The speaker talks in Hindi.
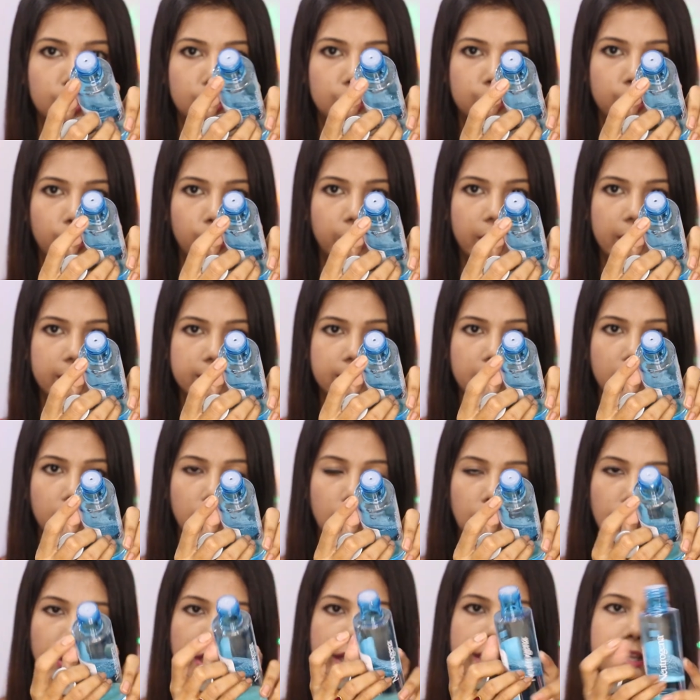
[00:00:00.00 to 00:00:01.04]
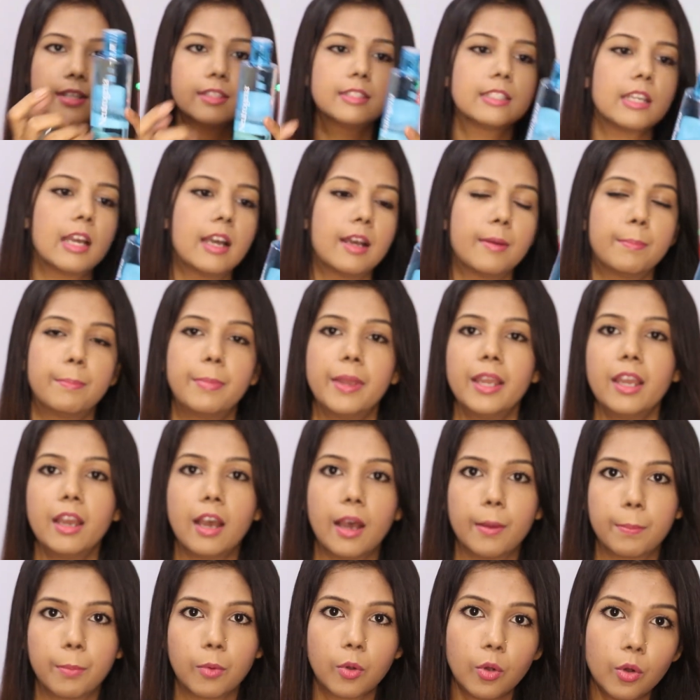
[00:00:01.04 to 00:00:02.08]
छोटा सा होल है जहाँ पे
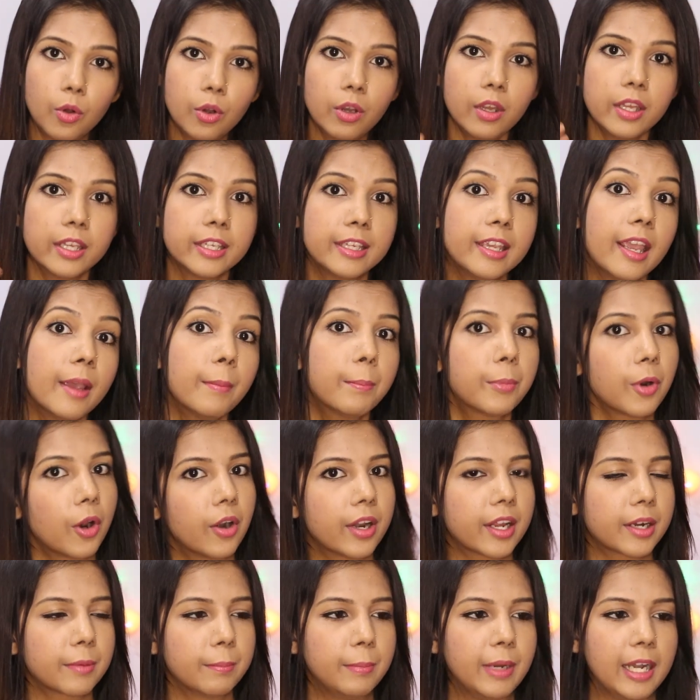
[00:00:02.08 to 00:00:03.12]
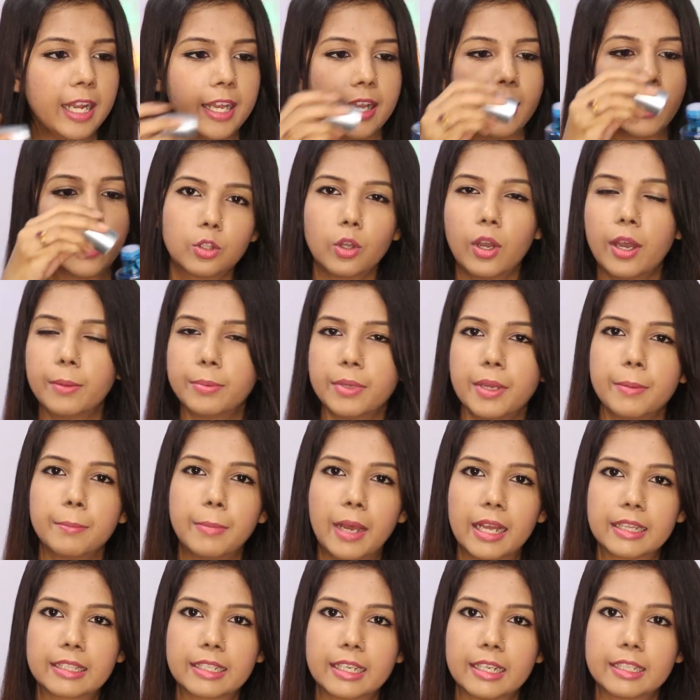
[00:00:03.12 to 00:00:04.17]
आपको ये प्रोडक्ट मिलेगा तो अभी हम
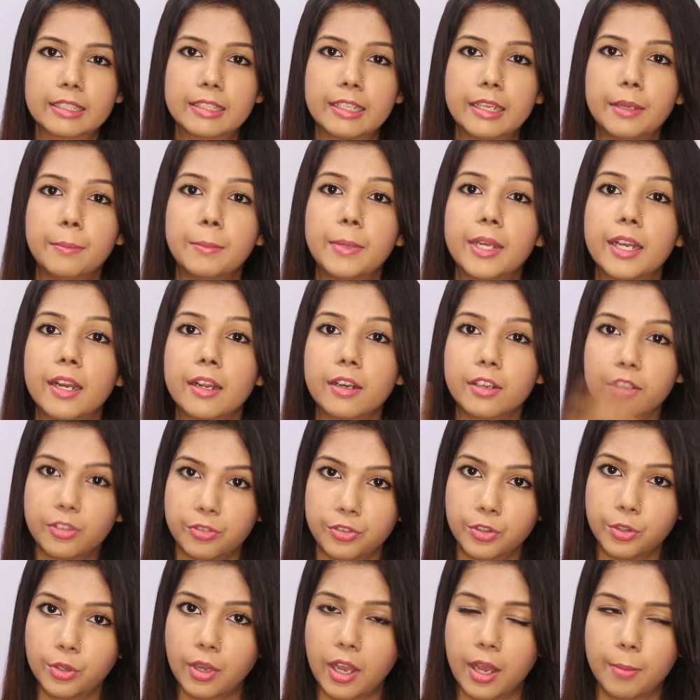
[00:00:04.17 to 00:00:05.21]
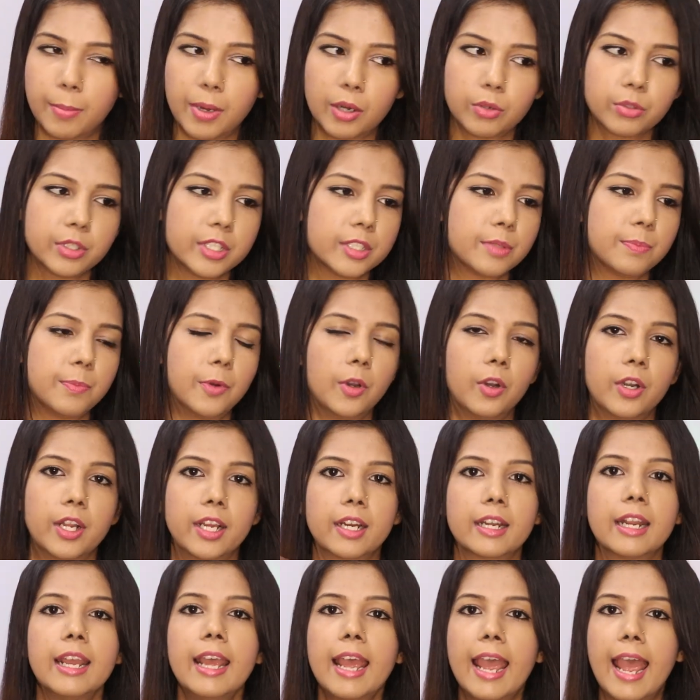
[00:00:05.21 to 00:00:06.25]
बात करते हैं मेरा रिव्यू अबाउट दिस
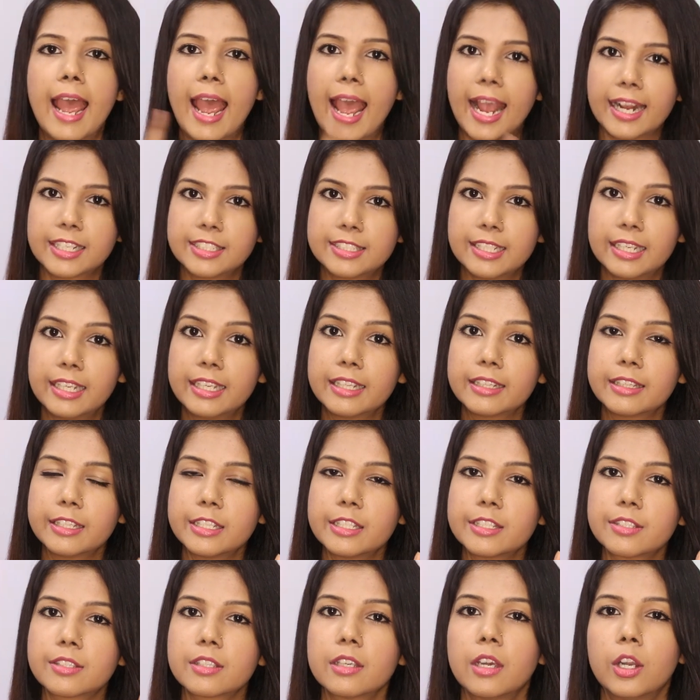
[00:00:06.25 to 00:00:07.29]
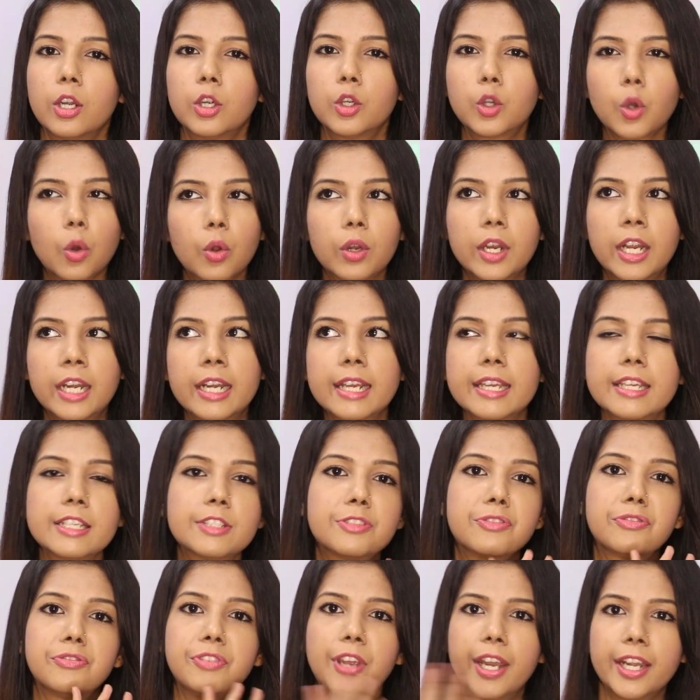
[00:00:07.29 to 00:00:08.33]
प्रोडक्ट एक्चुअली दिस टोनर
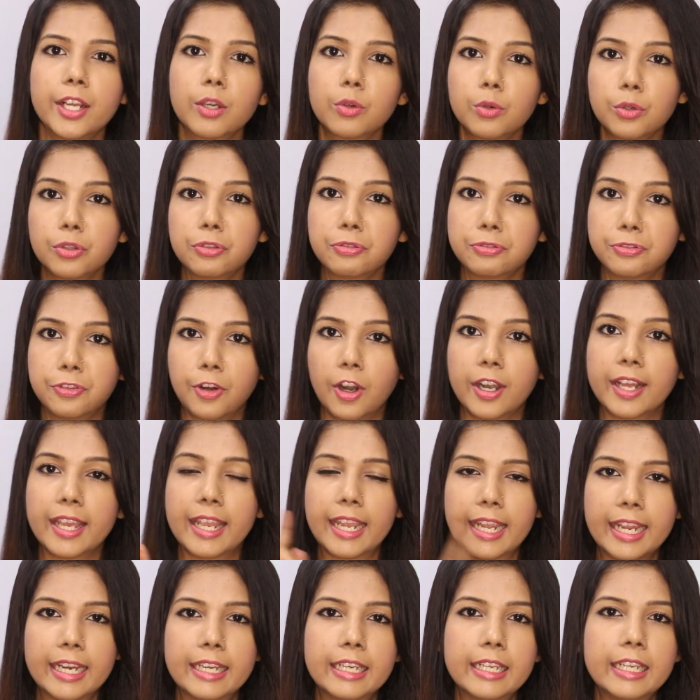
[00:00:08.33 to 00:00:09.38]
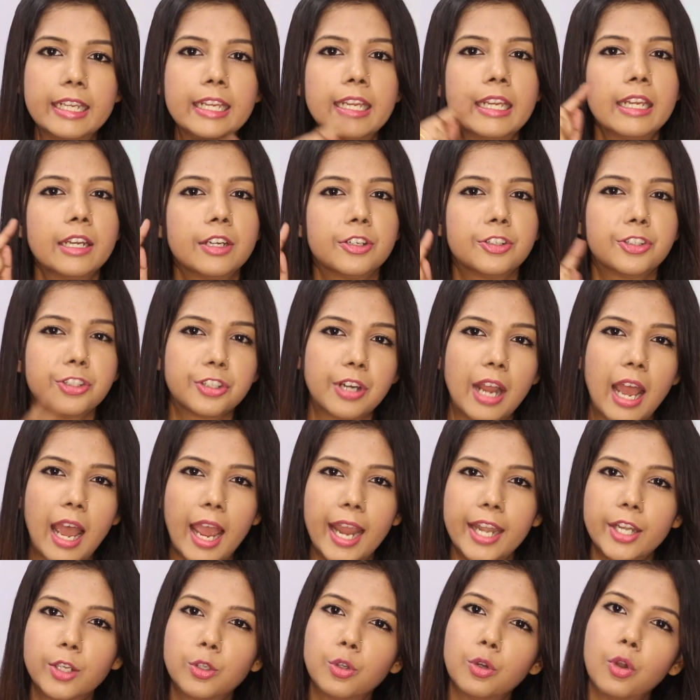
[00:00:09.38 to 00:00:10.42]
इज़ वेरी गुड फॉर एनी
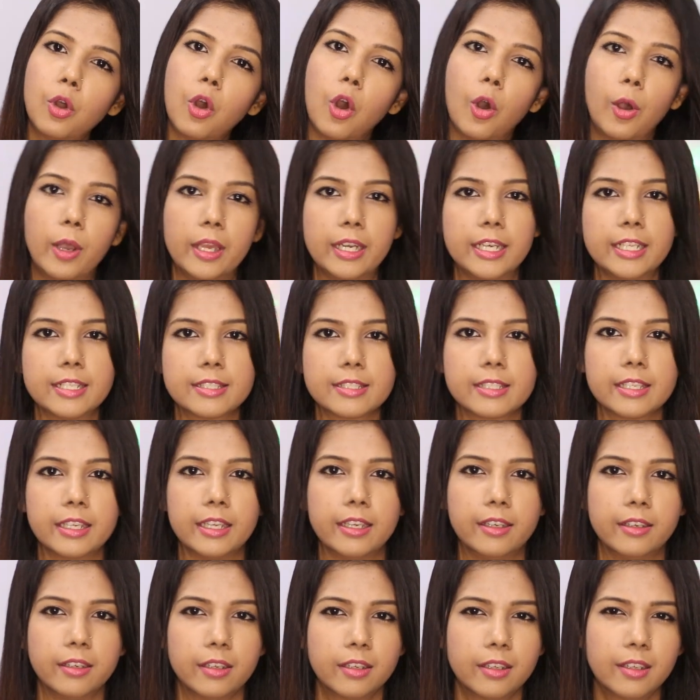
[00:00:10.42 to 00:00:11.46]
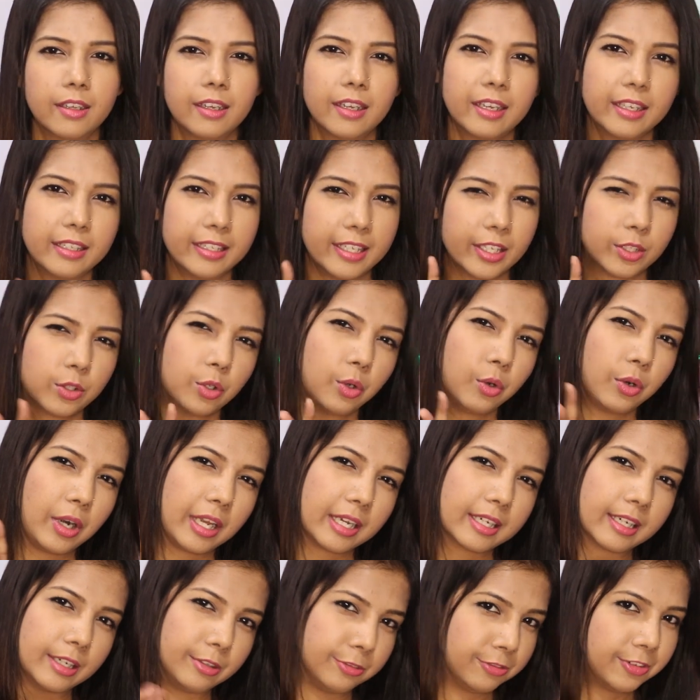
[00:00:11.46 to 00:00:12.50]
ड्राई टू ऑयली स्किन ये
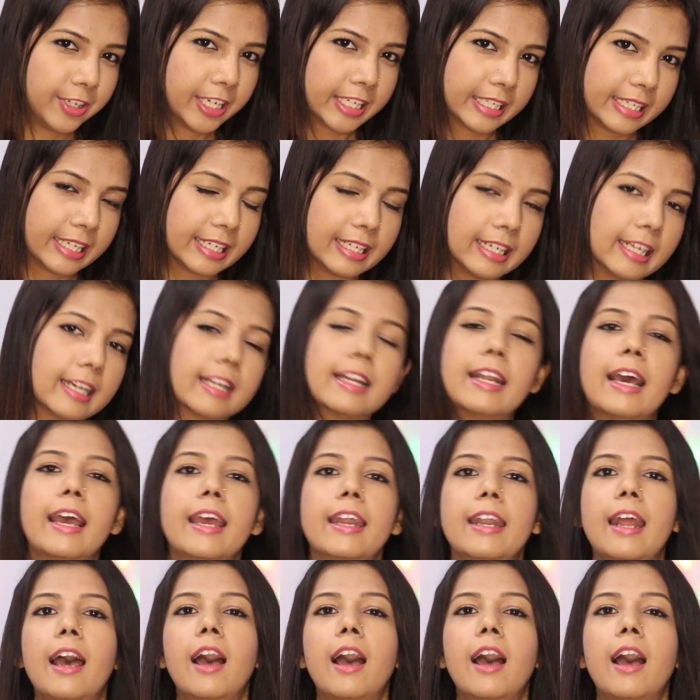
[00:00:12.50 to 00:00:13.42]
थोड़ा कन्फ्लिक्टिंग लग रहा है